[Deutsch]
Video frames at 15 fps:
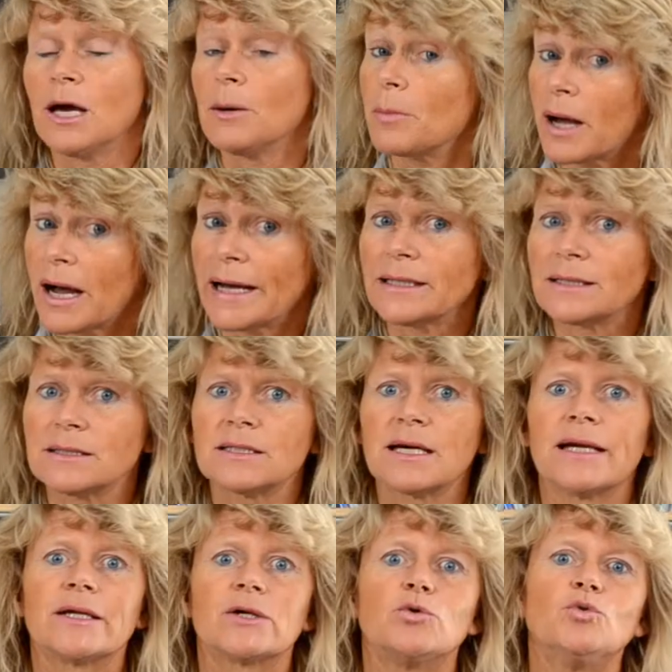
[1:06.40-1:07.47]
Bereiten Sie
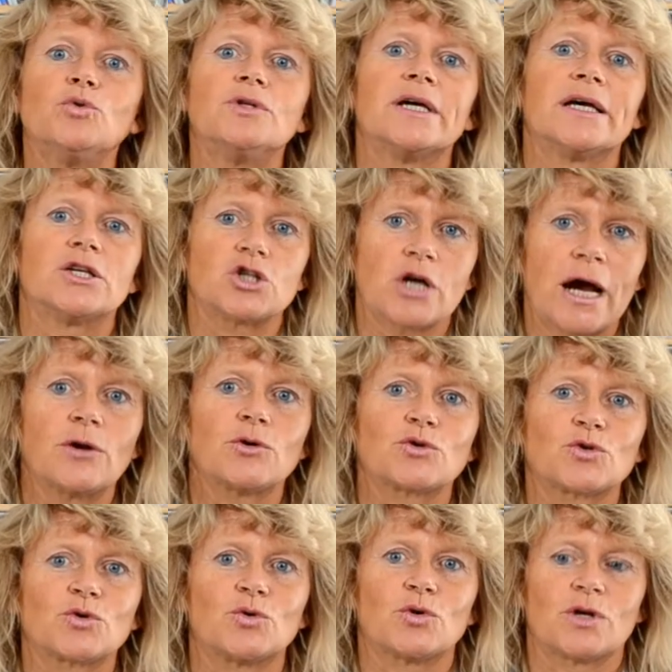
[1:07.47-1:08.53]
eine gute
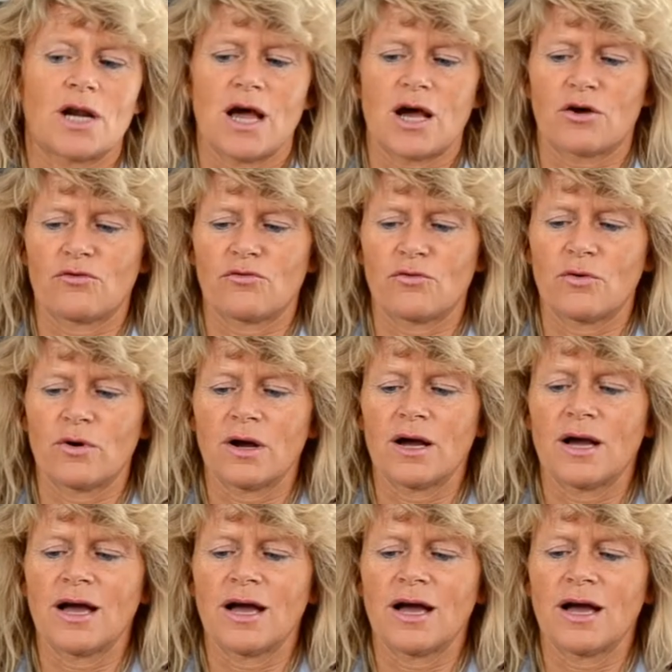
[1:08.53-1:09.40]
Entscheidungsgrundlage vor,